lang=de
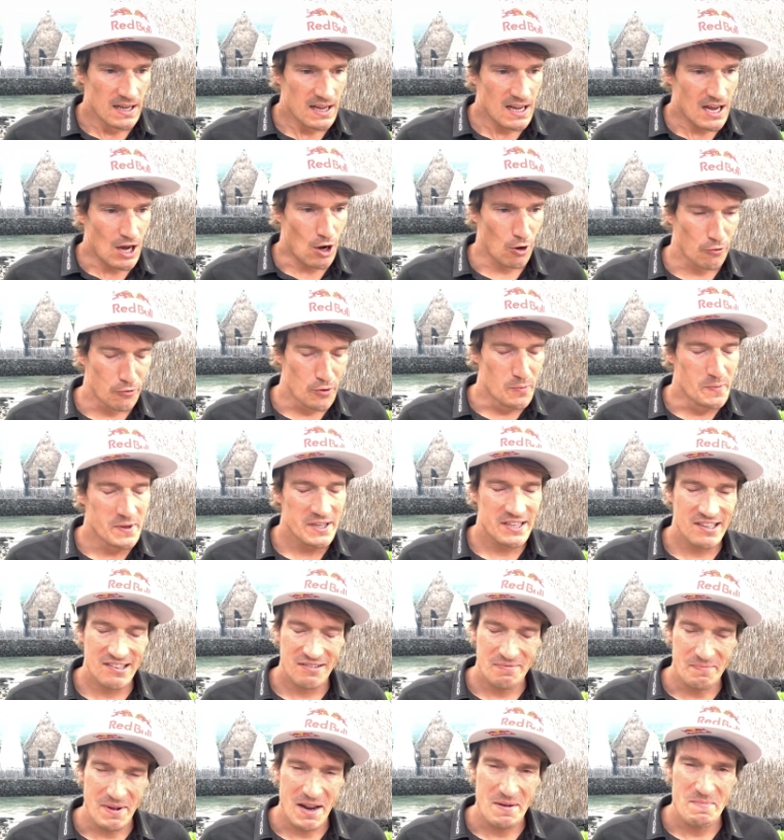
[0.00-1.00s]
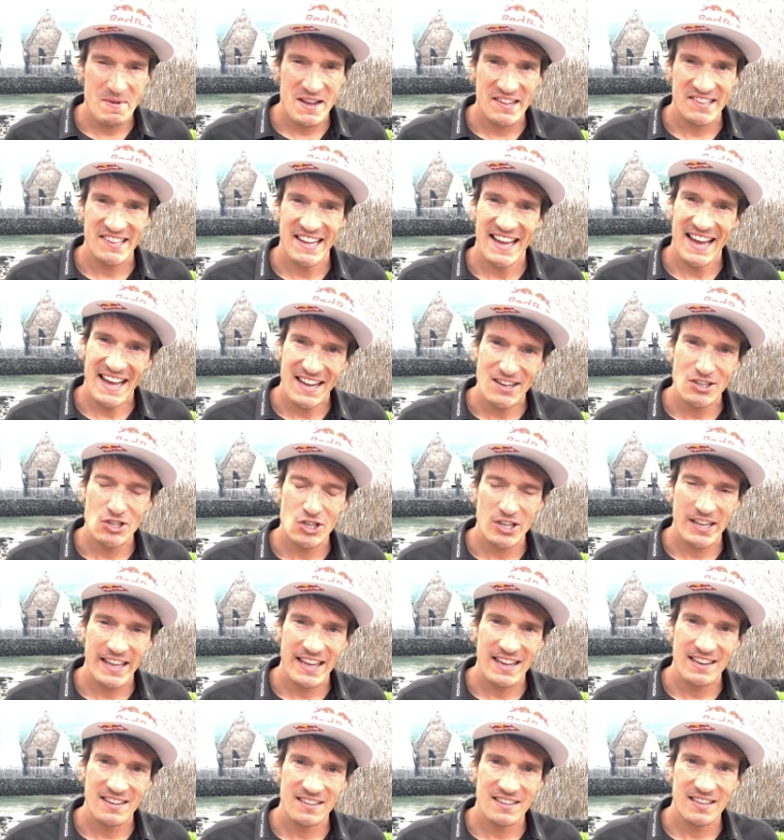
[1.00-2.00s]
Auch für mich ist es manchmal sehr
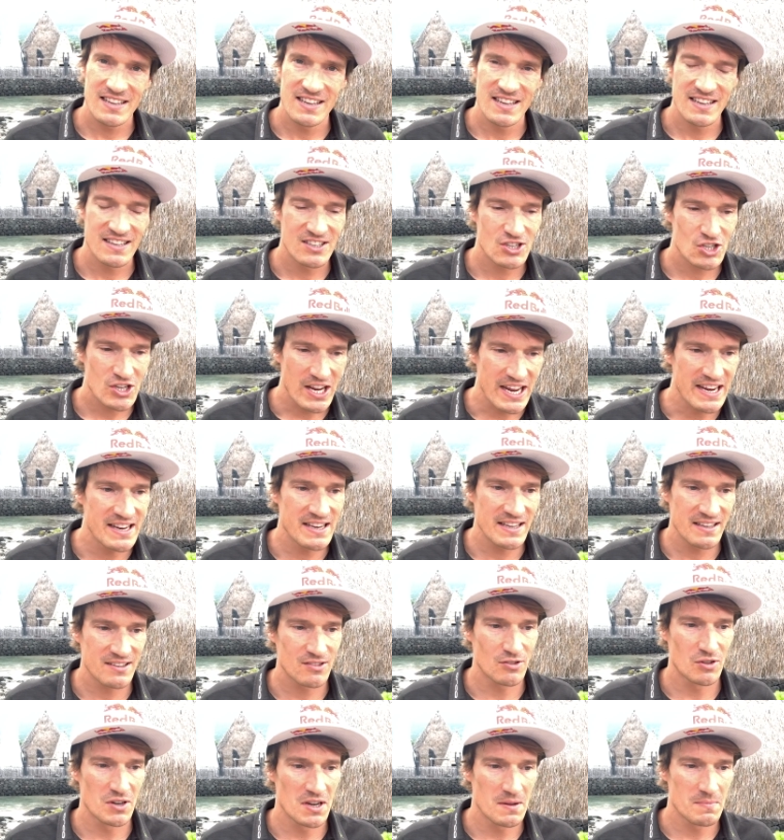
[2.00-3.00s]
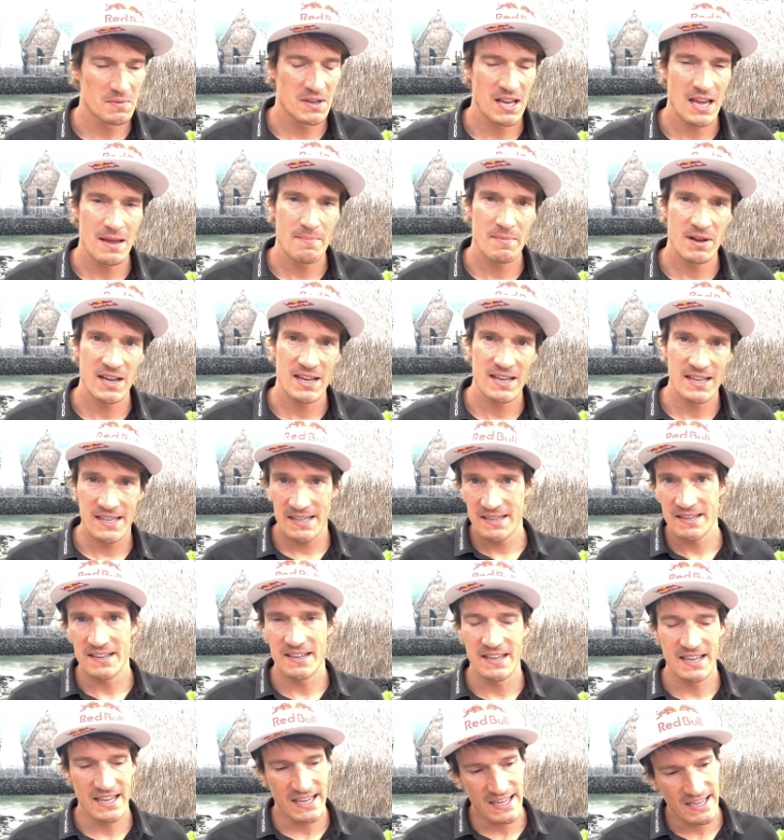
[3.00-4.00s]
anstrengend, ständig zu dem Thema
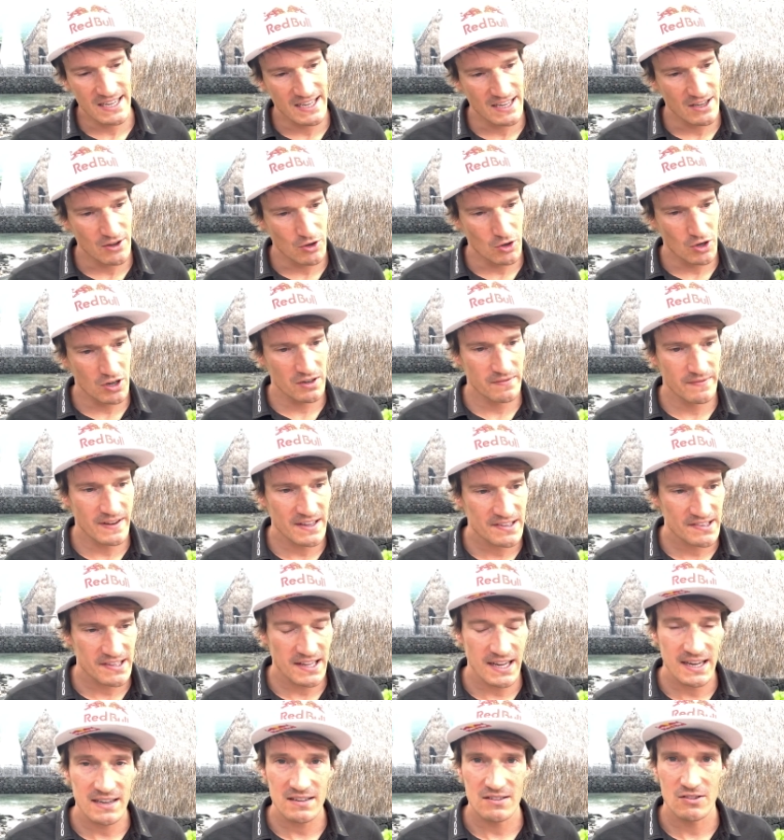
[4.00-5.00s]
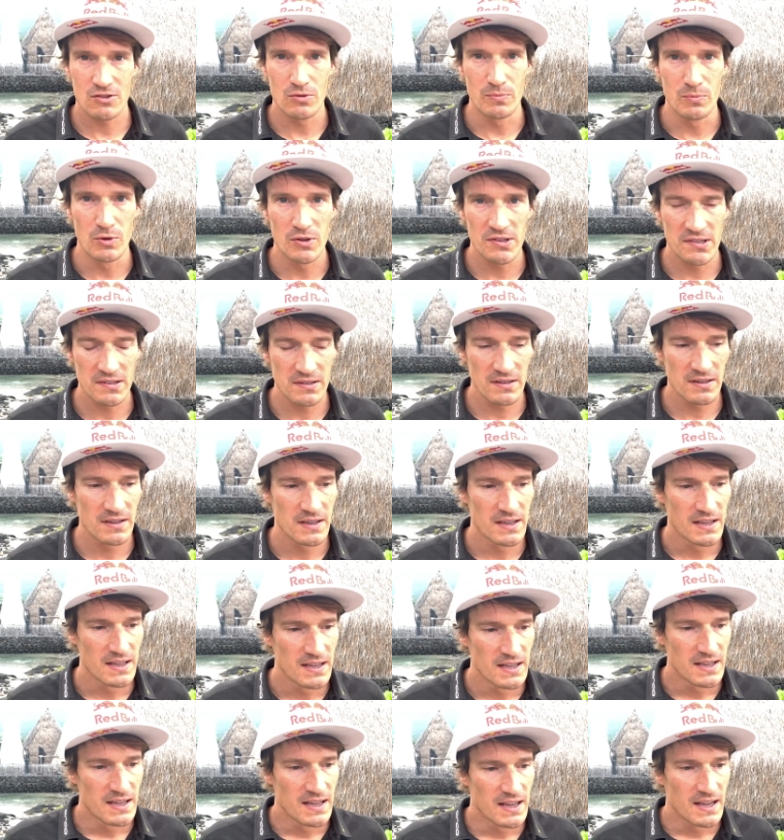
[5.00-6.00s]
äh, irgendwas sagen zu müssen.
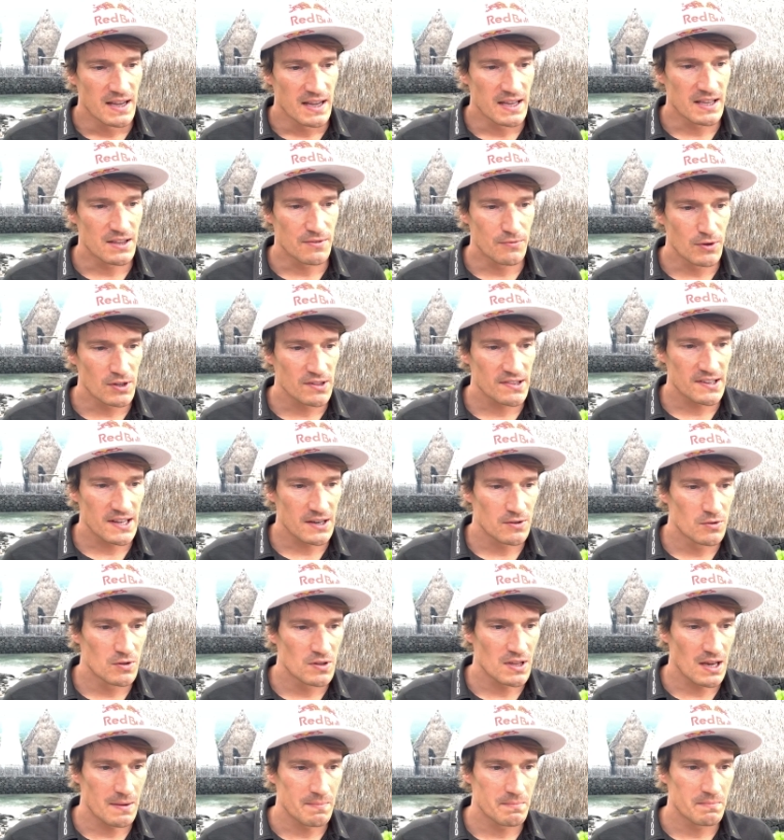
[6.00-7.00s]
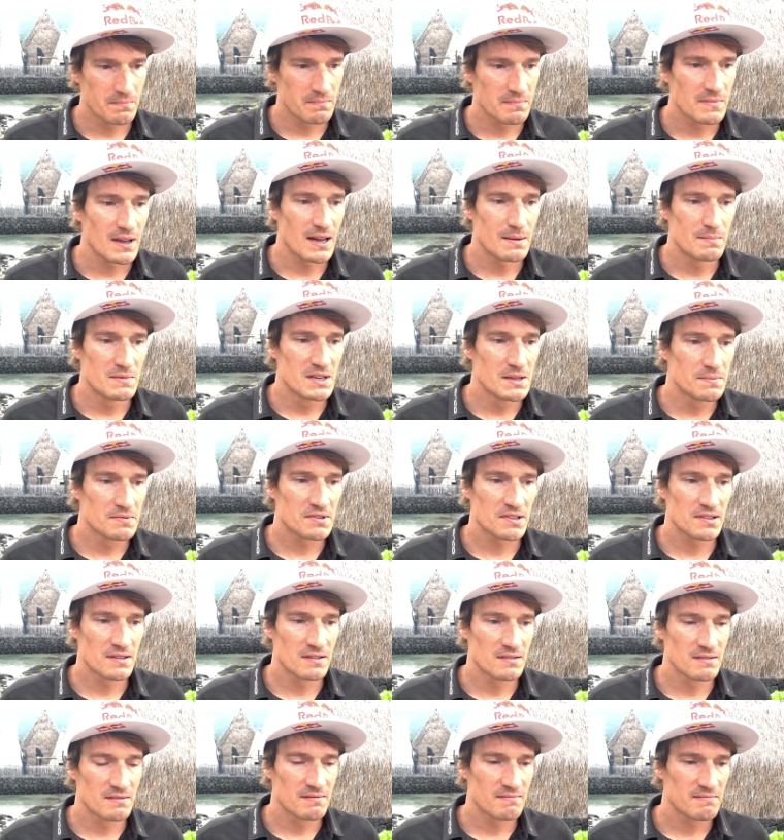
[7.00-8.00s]
Ich würde es natürlich am, am
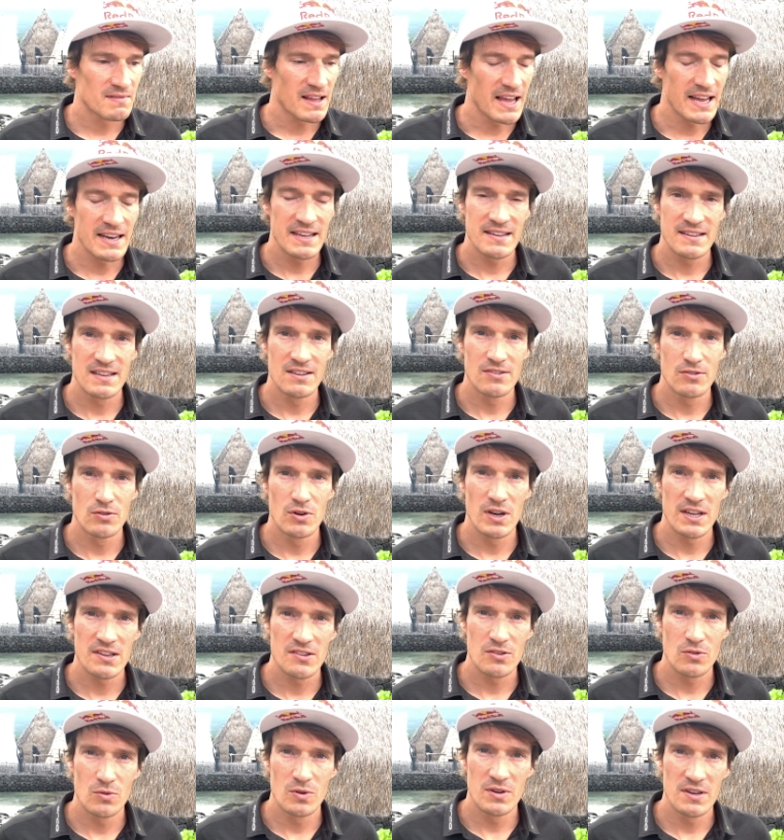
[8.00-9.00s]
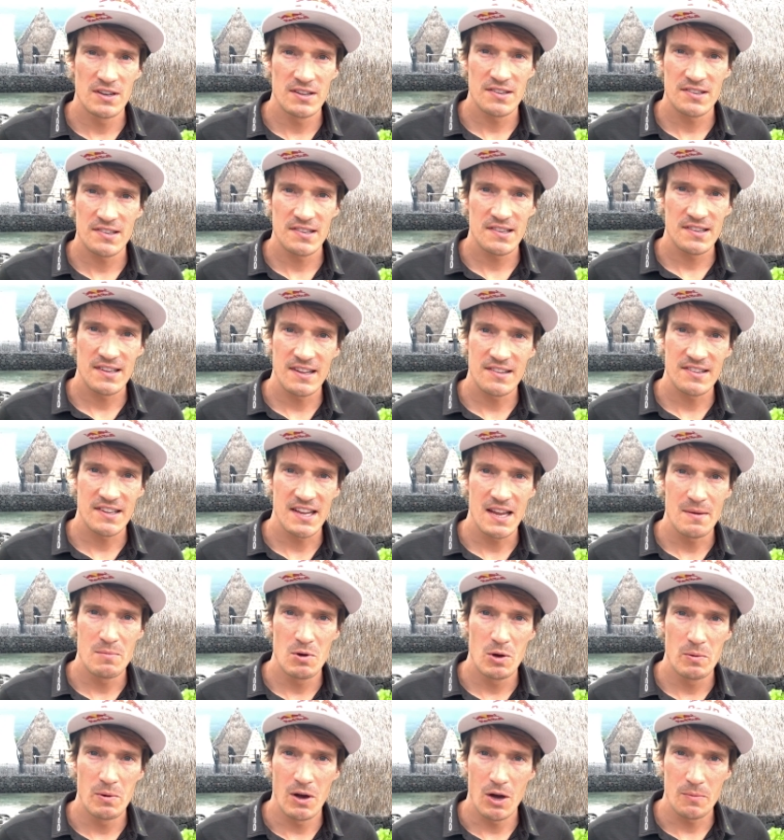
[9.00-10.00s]
liebsten, hätte ich die Situation, dass das
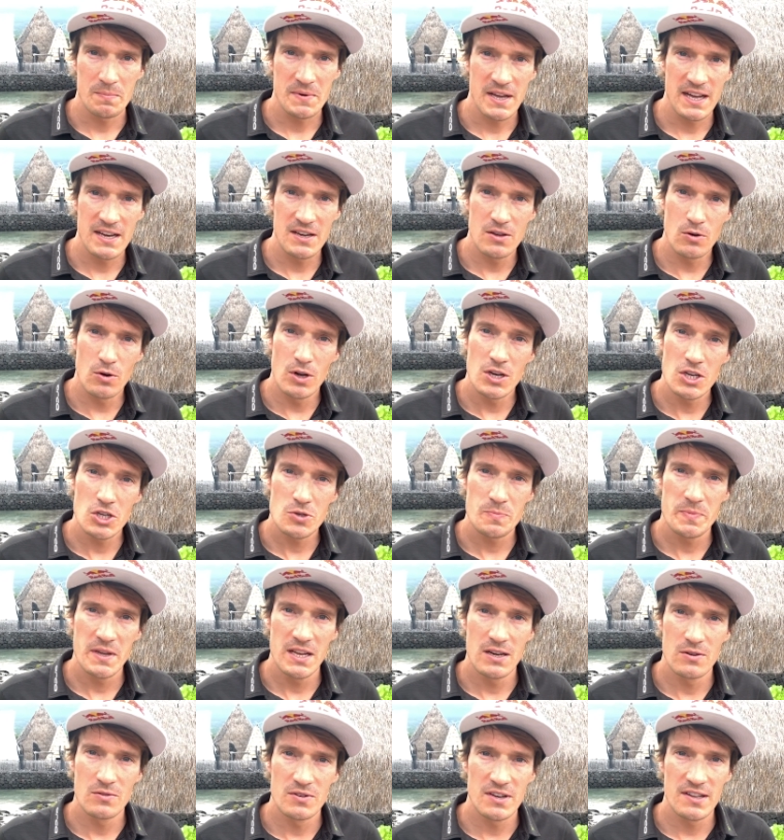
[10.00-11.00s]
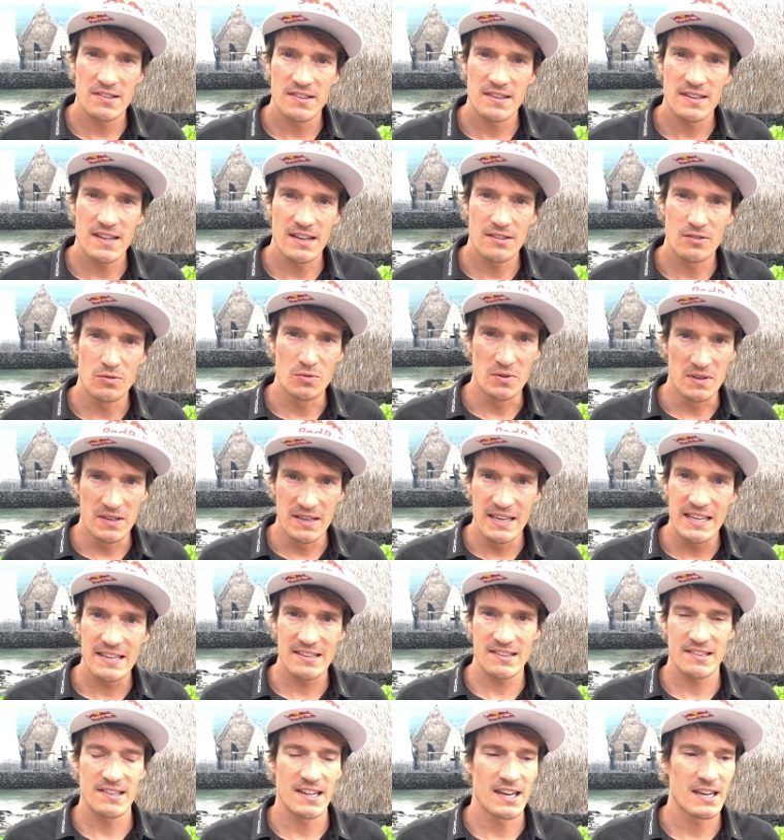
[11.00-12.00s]
Thema überhaupt keine Rolle spielt und dass ich dazu
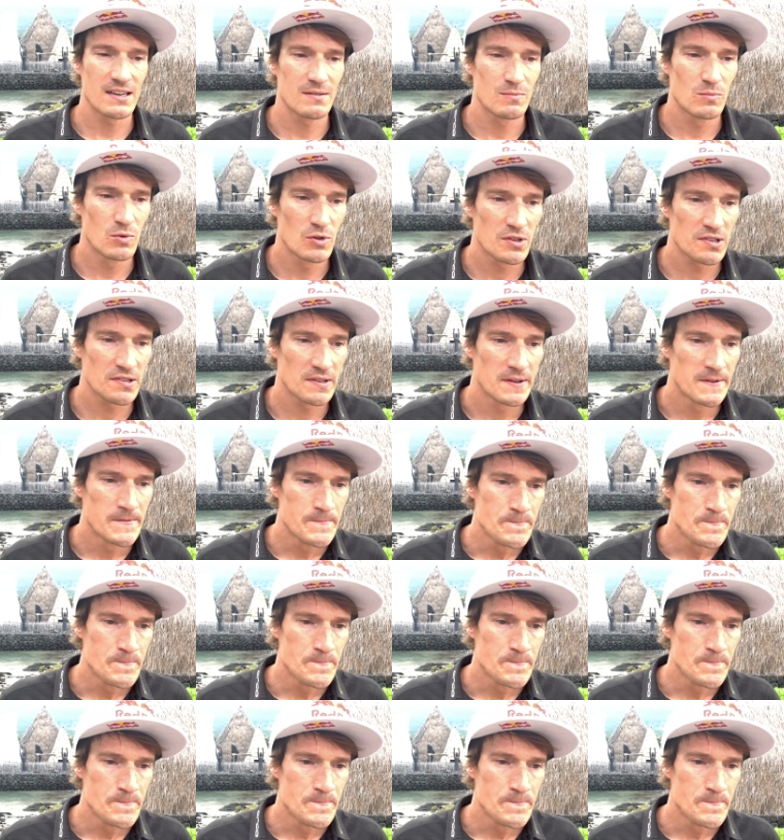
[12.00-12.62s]
nichts sagen muss.